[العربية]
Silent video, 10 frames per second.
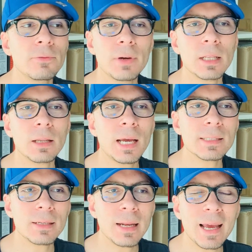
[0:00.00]

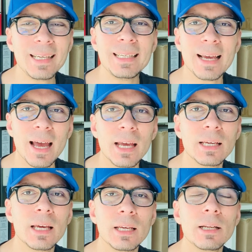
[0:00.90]
فهنلاحظ ان اي
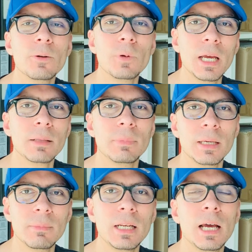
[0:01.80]
حاجه هنا الواحد
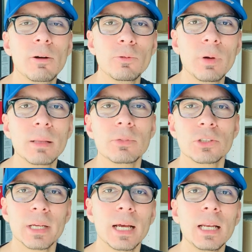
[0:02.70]
بيعملها او الواحد
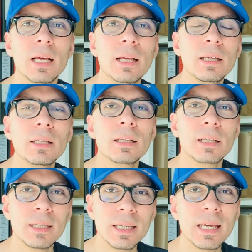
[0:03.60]
بيشتغلها
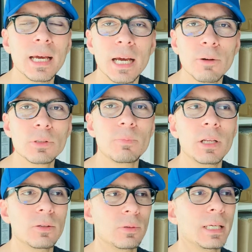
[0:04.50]
ليها اوز
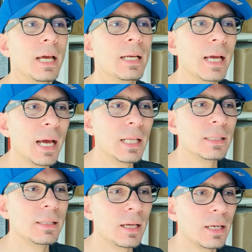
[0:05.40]
بيلدونج يعني
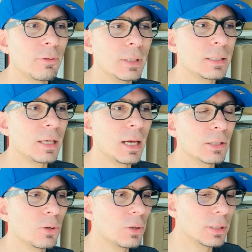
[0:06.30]
حتى لو انت
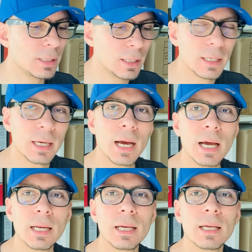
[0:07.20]
هتقعد
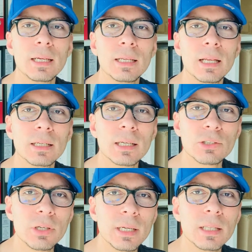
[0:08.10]
على
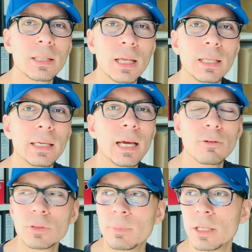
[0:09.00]
الكاشير ده ليه
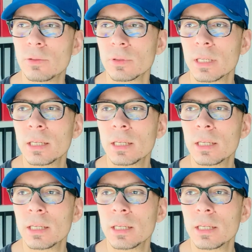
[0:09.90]
اوز آه، بيلدونج